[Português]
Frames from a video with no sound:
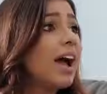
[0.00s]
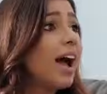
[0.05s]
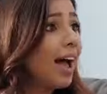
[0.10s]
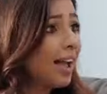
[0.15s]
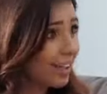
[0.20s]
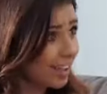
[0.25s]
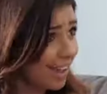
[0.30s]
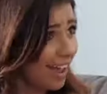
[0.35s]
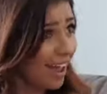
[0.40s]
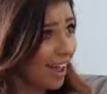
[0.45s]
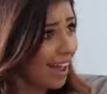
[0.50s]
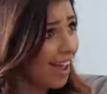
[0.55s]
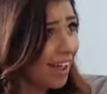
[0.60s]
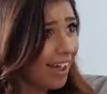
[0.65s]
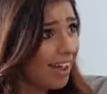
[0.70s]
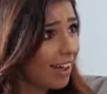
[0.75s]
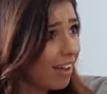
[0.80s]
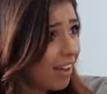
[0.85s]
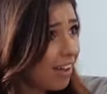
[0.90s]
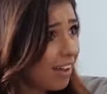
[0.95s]
Ah,
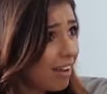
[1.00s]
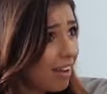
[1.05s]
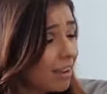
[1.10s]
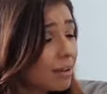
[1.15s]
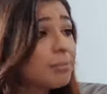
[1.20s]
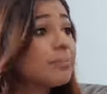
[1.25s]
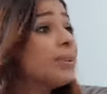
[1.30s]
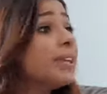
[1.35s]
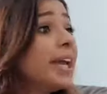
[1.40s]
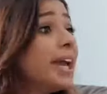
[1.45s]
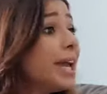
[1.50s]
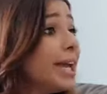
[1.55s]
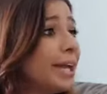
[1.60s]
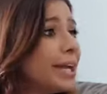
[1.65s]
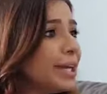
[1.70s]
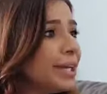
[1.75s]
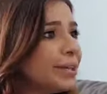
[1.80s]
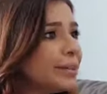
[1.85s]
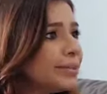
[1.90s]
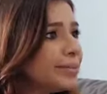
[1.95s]
quer? E
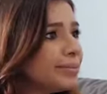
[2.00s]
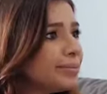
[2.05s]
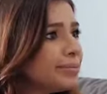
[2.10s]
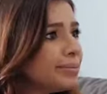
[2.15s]
aí?